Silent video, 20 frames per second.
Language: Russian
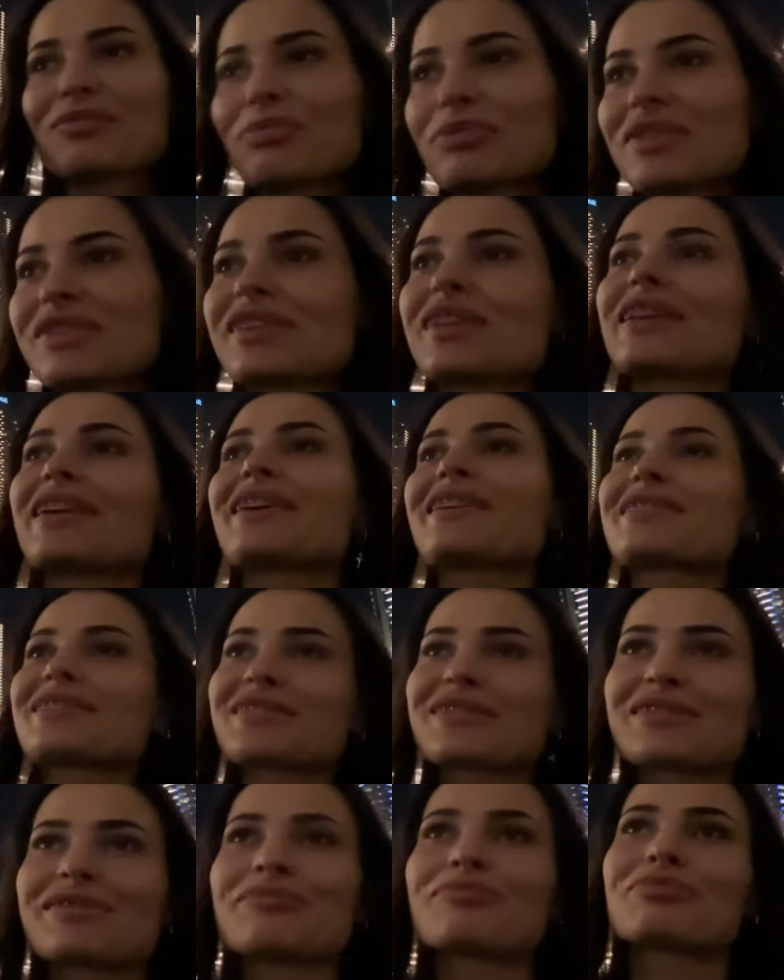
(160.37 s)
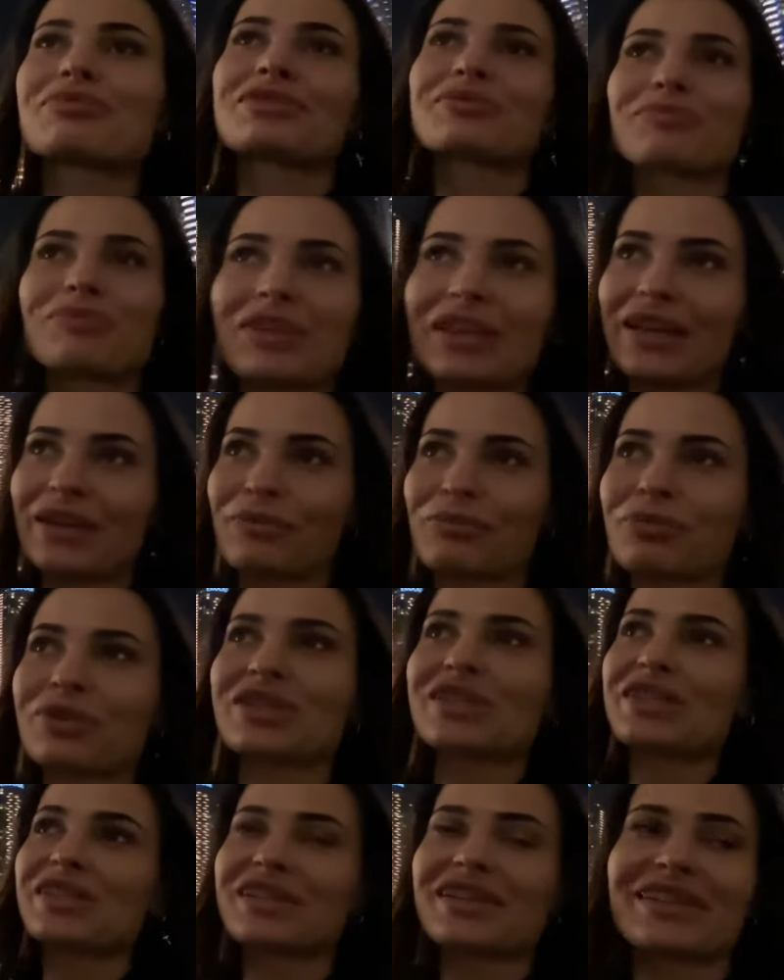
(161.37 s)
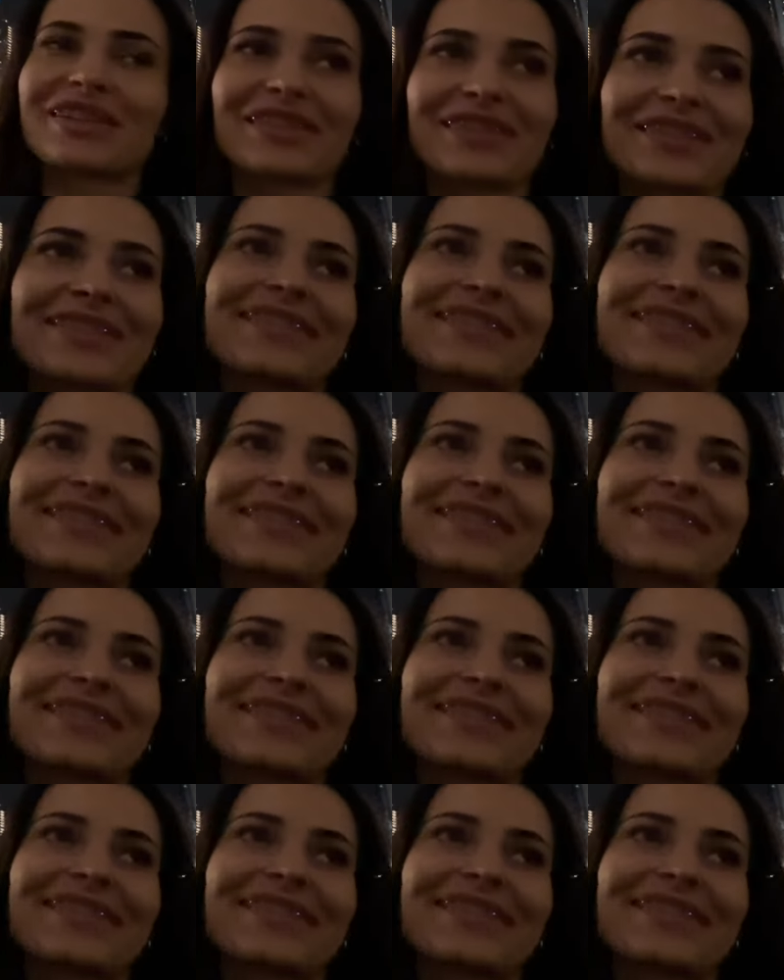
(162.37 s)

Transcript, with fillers: потеряешься Просто... без меня, пошли.